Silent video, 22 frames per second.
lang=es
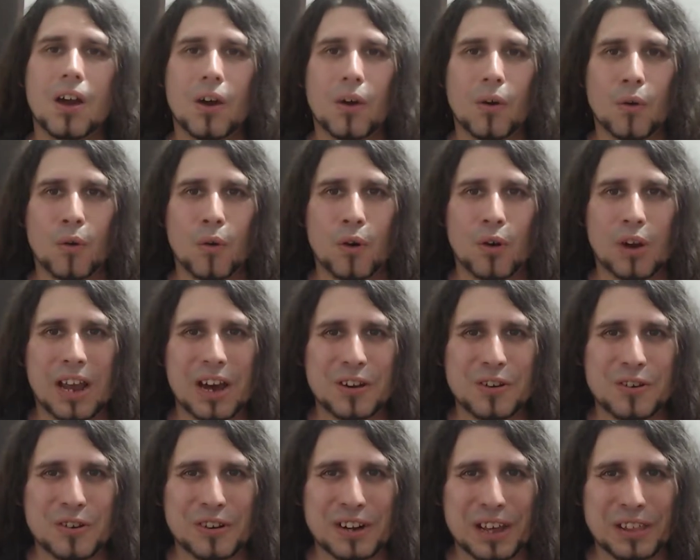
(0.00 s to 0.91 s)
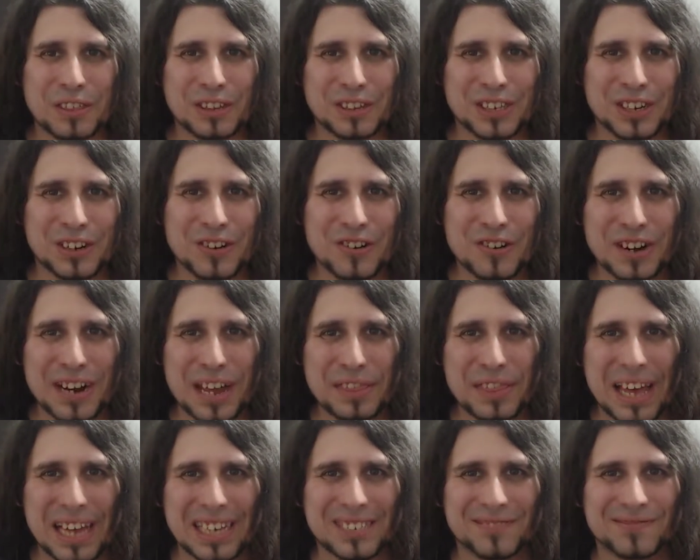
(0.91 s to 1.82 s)
Hola jugonazos y
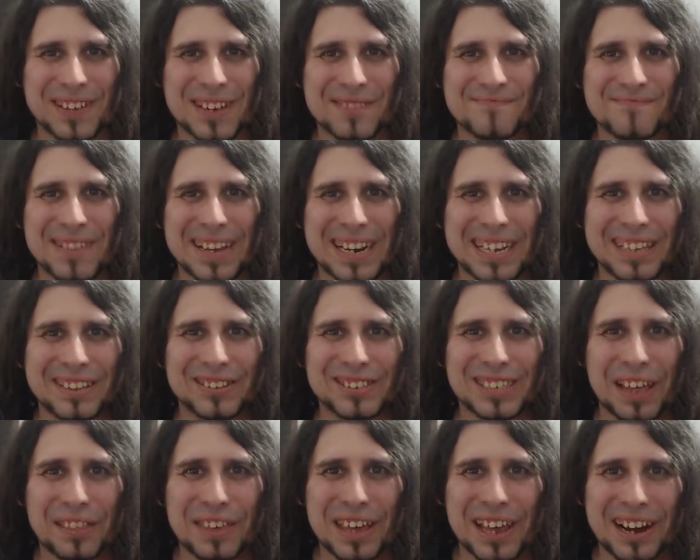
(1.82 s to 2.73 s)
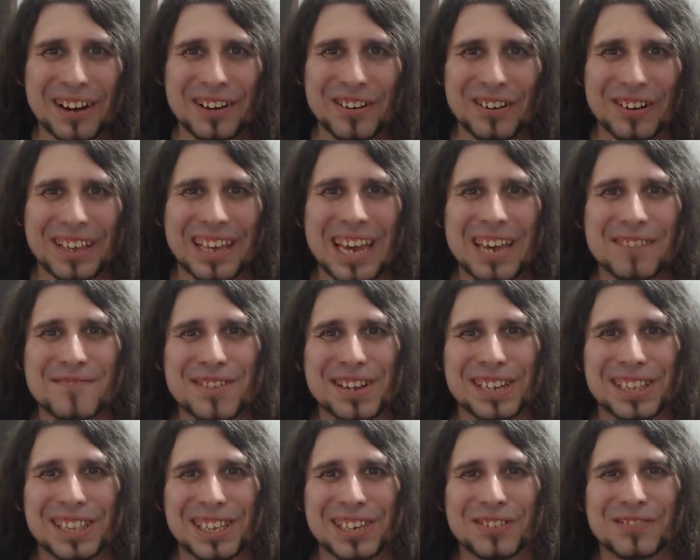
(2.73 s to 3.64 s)
jugonazas, bienvenidos hacia norte
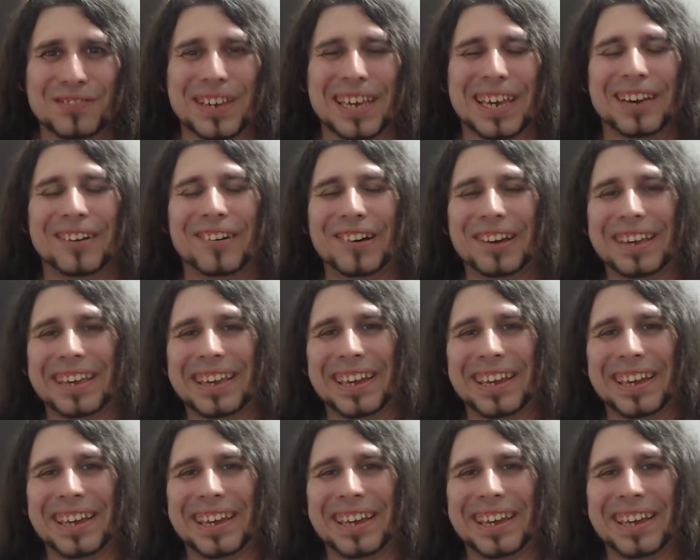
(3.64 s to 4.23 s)
Gamer TV Hoy